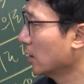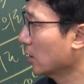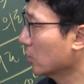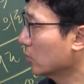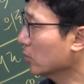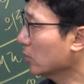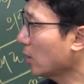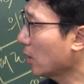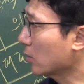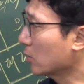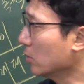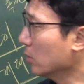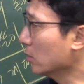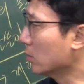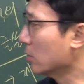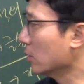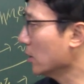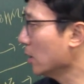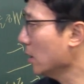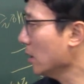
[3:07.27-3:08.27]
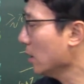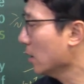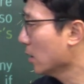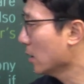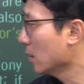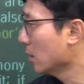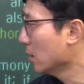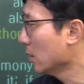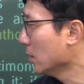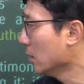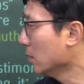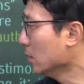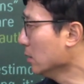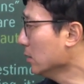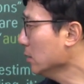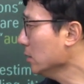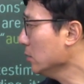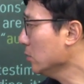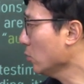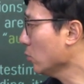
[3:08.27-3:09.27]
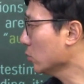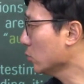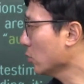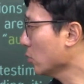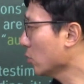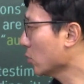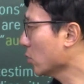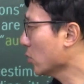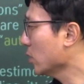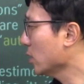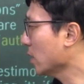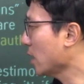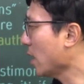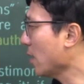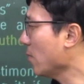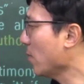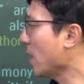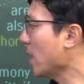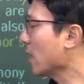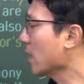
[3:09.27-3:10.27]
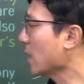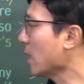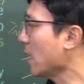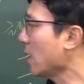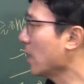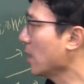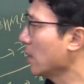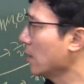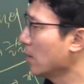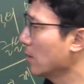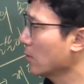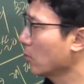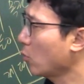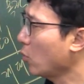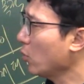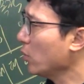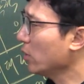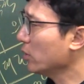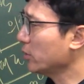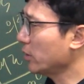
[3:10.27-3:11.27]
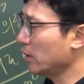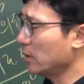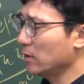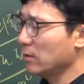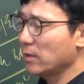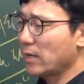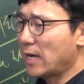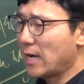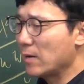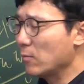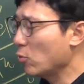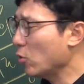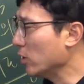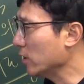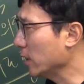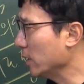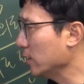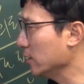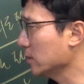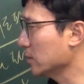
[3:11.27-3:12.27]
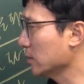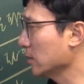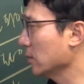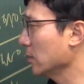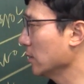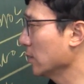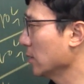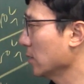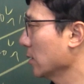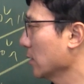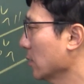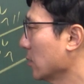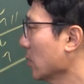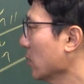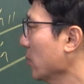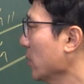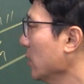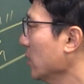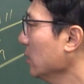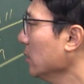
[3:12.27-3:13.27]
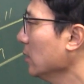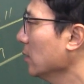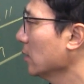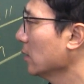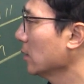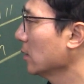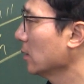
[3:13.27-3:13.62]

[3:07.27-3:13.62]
근데 그 글이 의도적으로 이렇게 막 꼬여져 있는 거야 암호화되어 있어 그러면은